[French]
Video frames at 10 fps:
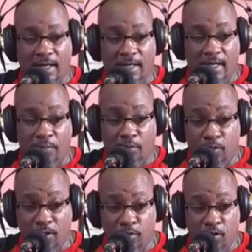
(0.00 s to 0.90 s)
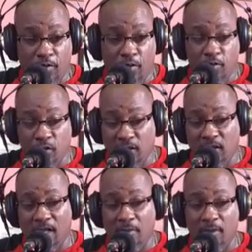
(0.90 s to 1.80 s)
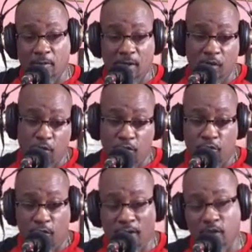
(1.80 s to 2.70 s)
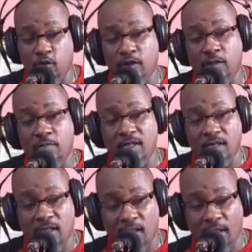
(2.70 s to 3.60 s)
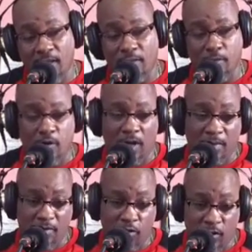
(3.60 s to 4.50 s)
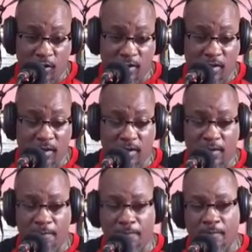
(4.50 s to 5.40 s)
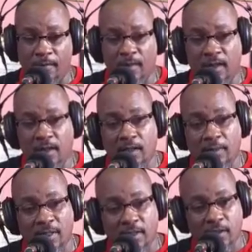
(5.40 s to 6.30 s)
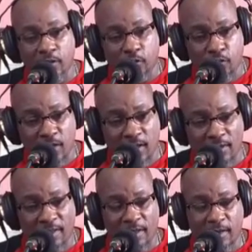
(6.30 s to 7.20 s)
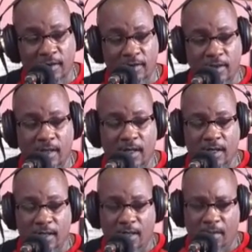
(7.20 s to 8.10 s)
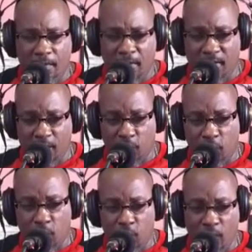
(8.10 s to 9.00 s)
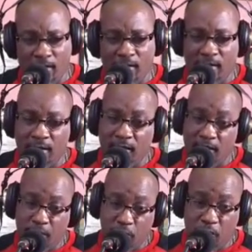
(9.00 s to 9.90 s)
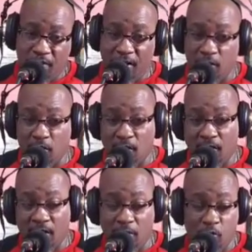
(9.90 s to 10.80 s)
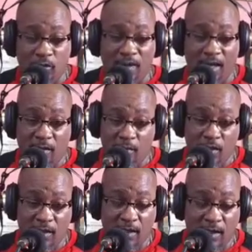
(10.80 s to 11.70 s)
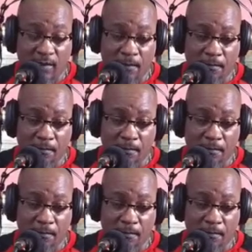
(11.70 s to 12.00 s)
et puis je font musique d'après moi encore une fois la logique business ça je vais prendre Florence il mettait chanton musique avec lui je pense que gon quoi c'est intelligent monsieur fait la musique ça le montage musique ça